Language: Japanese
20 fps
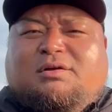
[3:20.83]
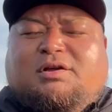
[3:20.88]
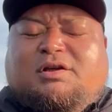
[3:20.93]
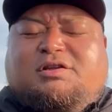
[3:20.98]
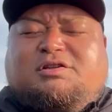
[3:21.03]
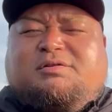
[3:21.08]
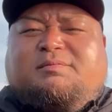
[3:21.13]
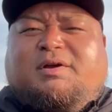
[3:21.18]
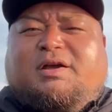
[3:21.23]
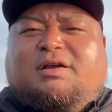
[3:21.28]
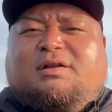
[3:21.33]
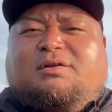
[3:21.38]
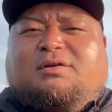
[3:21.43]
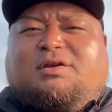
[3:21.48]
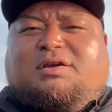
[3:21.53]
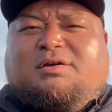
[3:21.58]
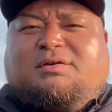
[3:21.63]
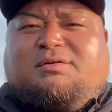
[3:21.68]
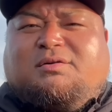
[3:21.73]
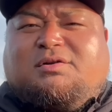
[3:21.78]
1万円の
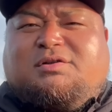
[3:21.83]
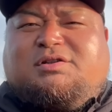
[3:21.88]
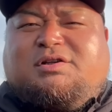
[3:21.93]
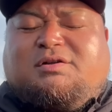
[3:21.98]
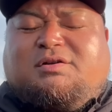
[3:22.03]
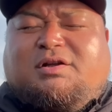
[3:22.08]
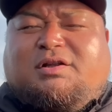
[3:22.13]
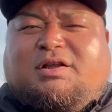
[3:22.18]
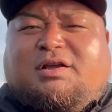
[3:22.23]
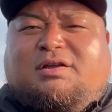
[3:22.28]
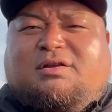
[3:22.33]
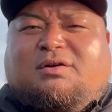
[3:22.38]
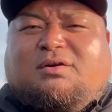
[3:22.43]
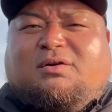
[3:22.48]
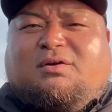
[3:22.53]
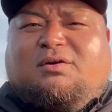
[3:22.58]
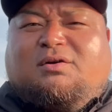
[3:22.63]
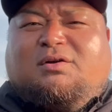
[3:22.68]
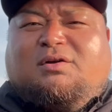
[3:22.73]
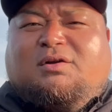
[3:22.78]
寄付をしてくれた
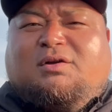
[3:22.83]
人